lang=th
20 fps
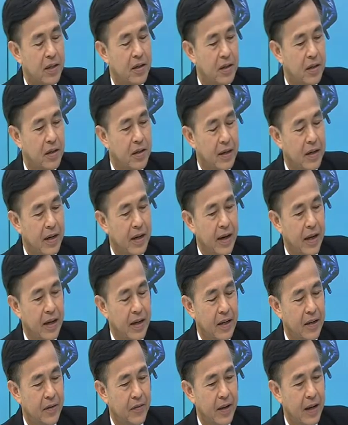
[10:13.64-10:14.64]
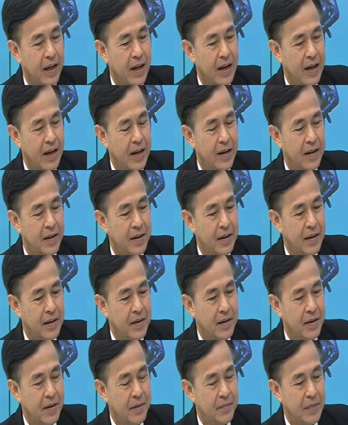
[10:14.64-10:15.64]
วงนี้ก็ใกล้เวลา
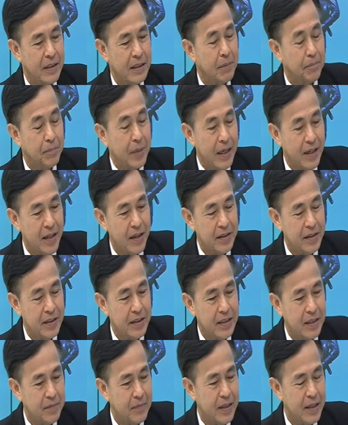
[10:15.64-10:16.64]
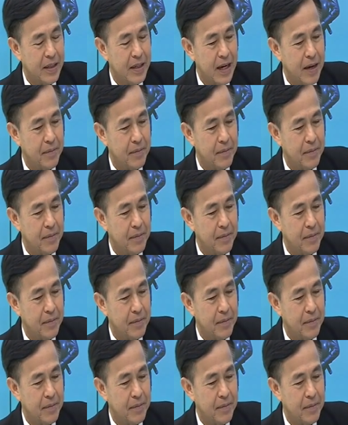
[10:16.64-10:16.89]
ประจำปีละที่จะมี